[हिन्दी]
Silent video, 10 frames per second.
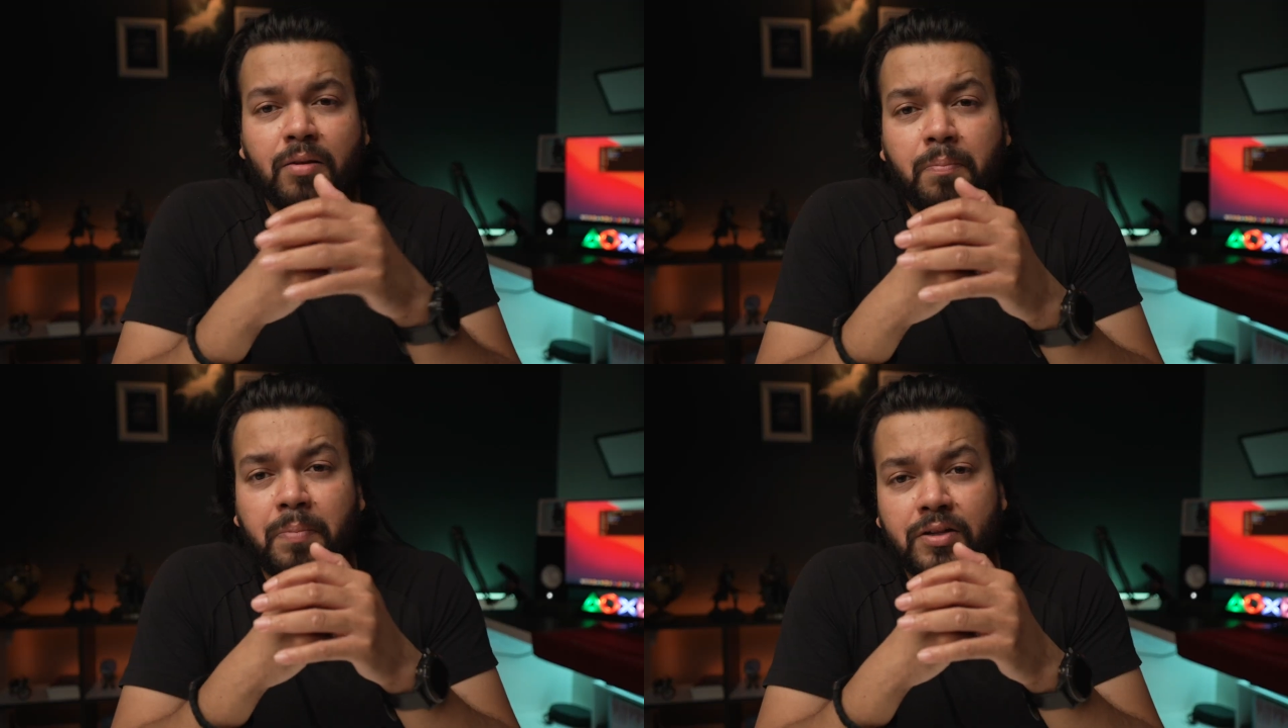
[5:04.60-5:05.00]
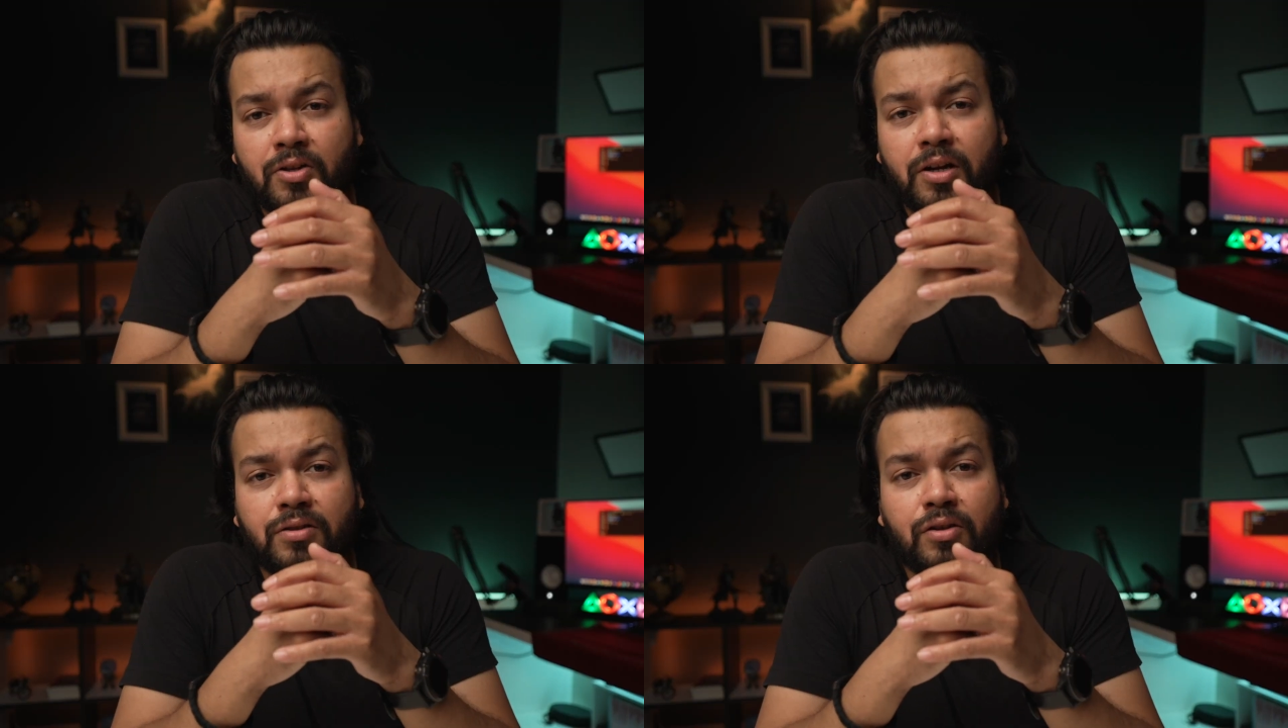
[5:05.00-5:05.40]
में पेस्ट
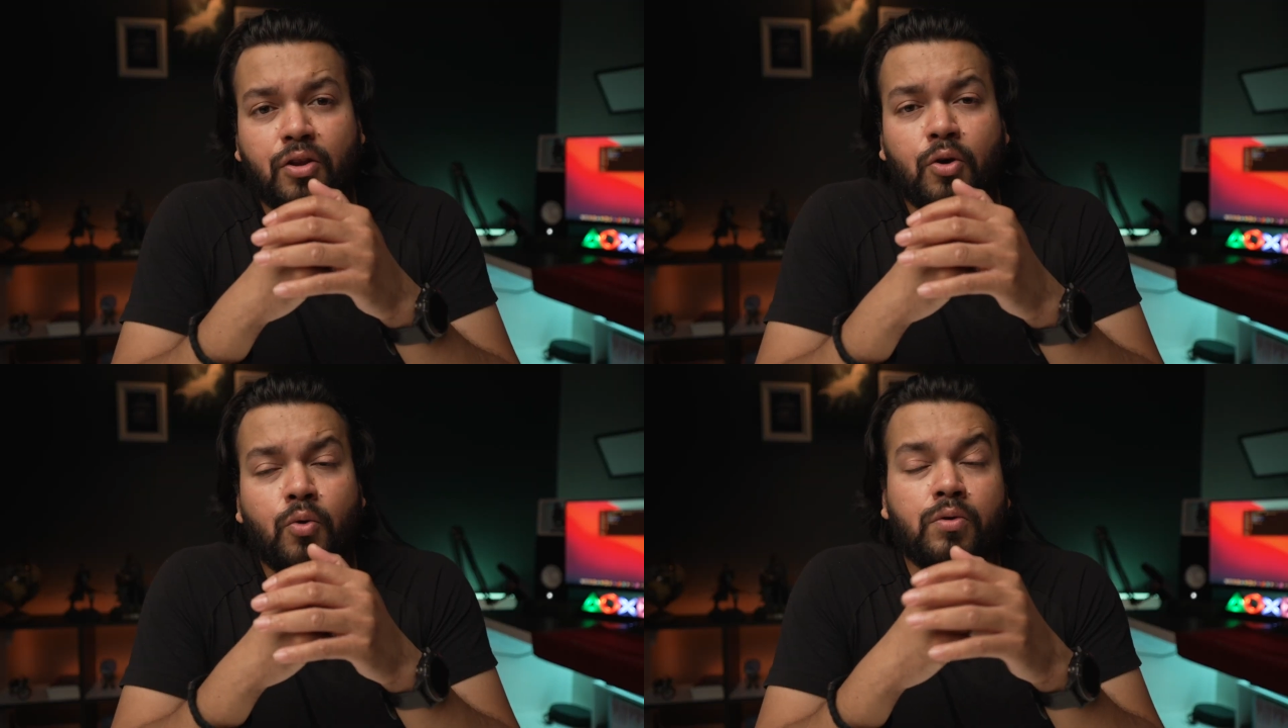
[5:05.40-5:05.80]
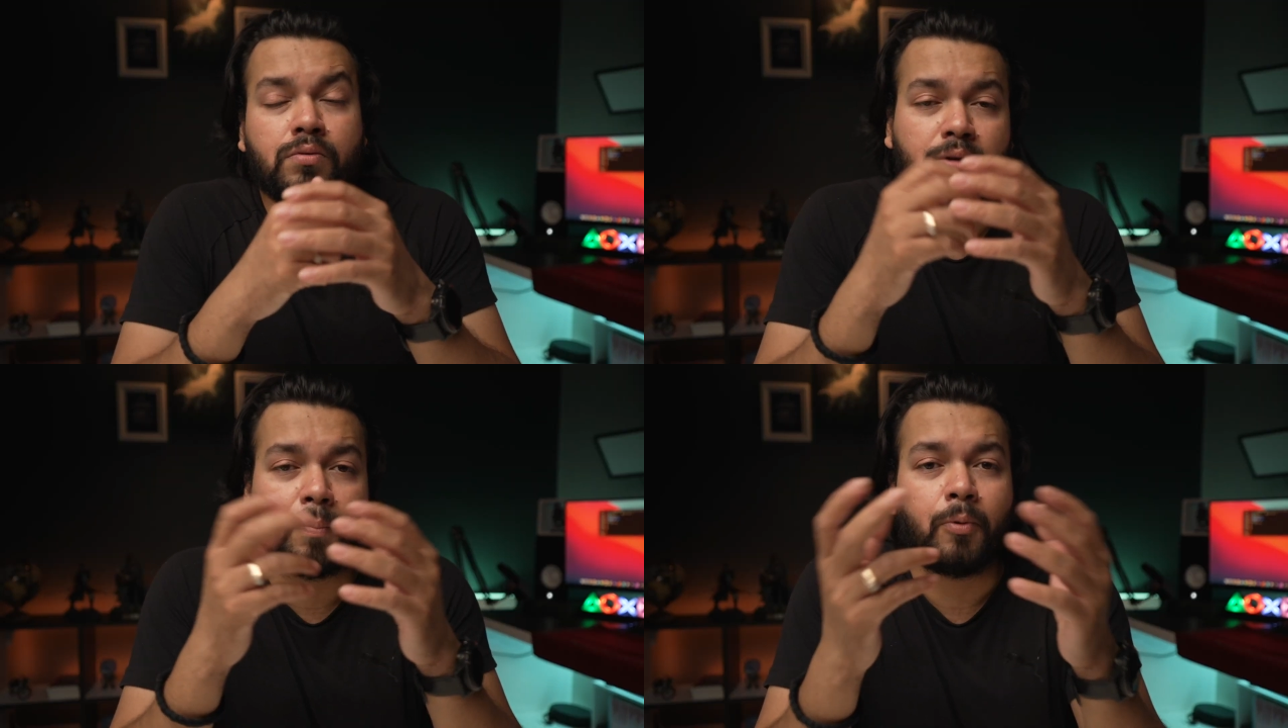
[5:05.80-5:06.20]
कर सकते हो
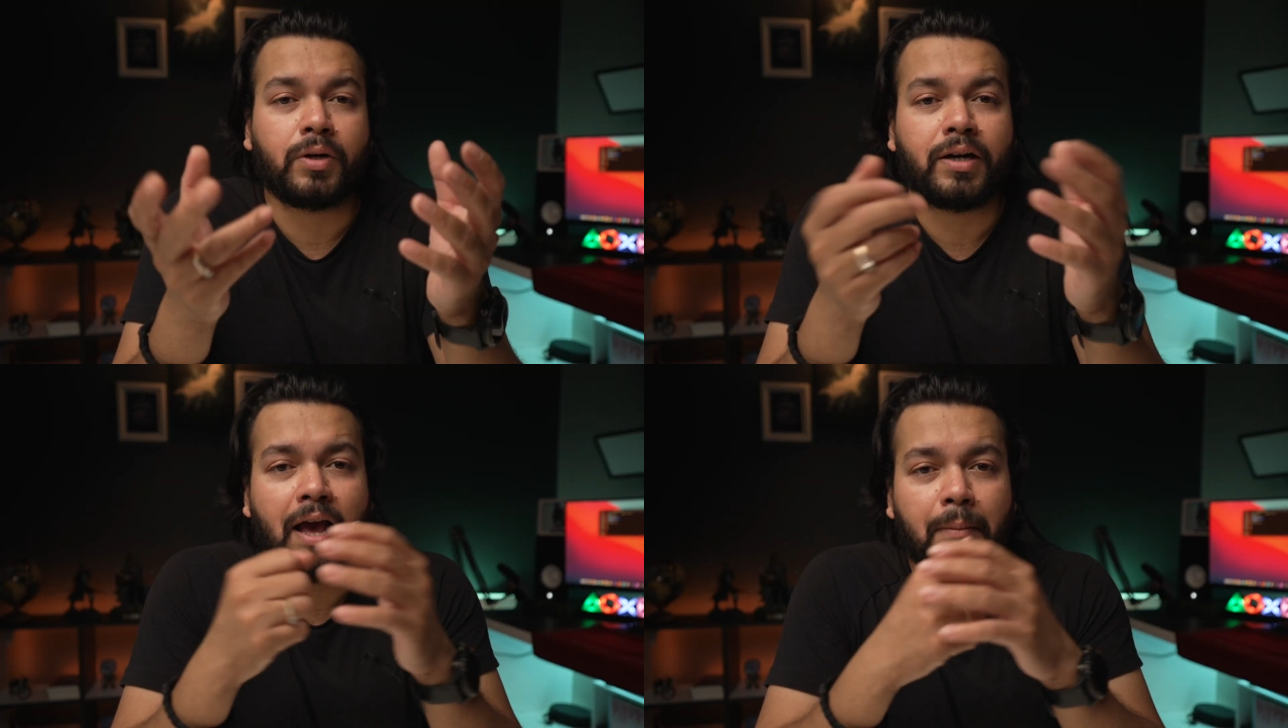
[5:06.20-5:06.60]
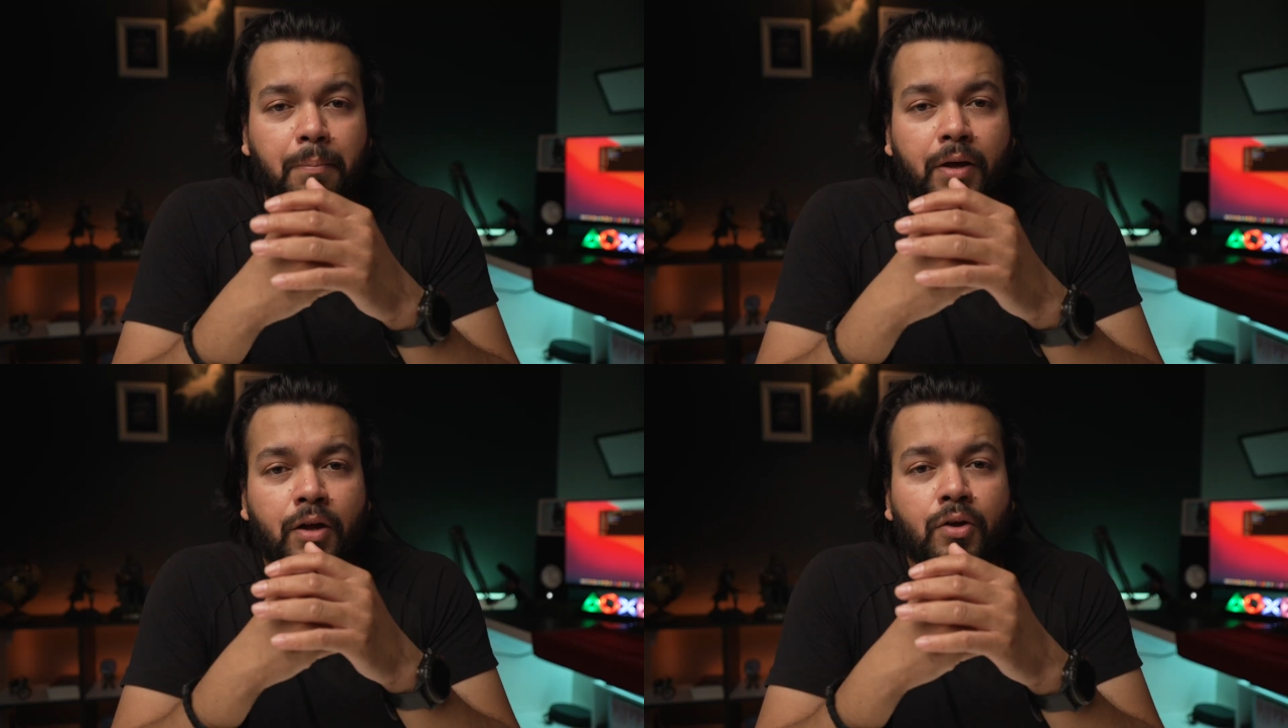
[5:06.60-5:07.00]
सपोर्टेड ऐप में